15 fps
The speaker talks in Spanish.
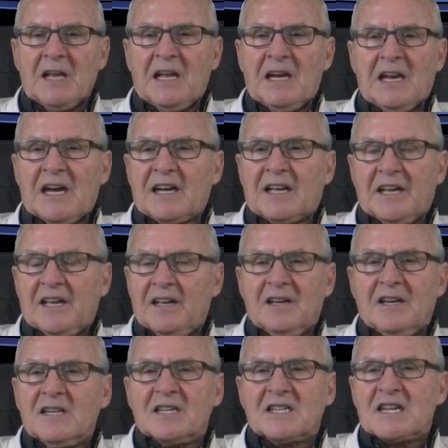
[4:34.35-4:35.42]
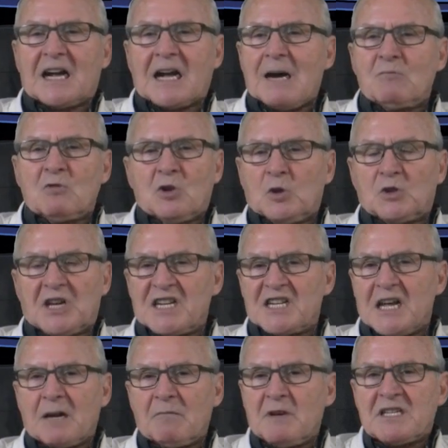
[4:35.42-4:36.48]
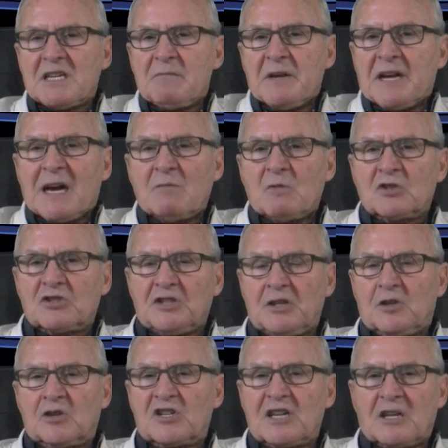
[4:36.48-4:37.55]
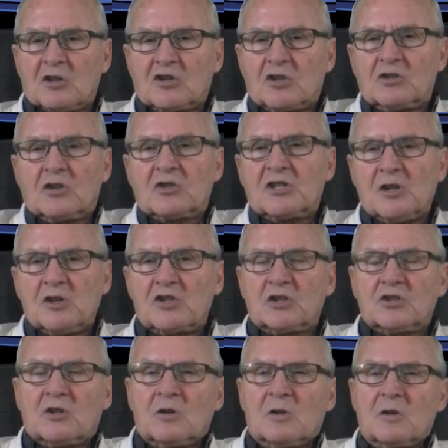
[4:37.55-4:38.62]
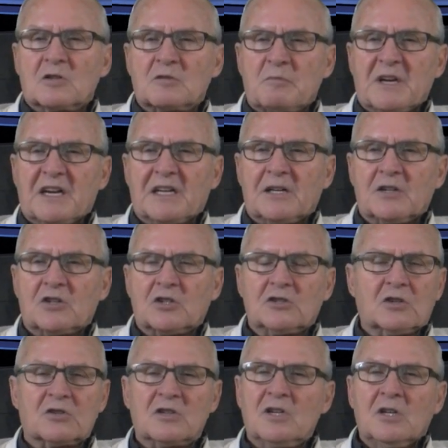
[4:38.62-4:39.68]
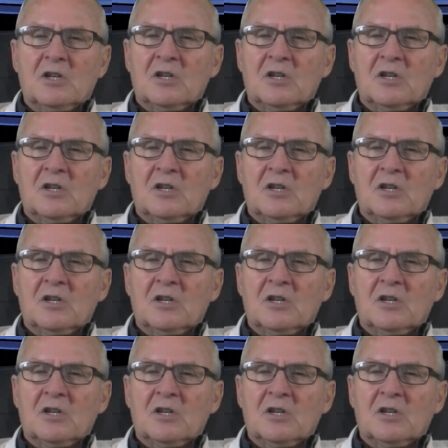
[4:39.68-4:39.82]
en la que sacamos nuestras armas y pegamos tiros a los otros y los otros nos los pegan a nosotros.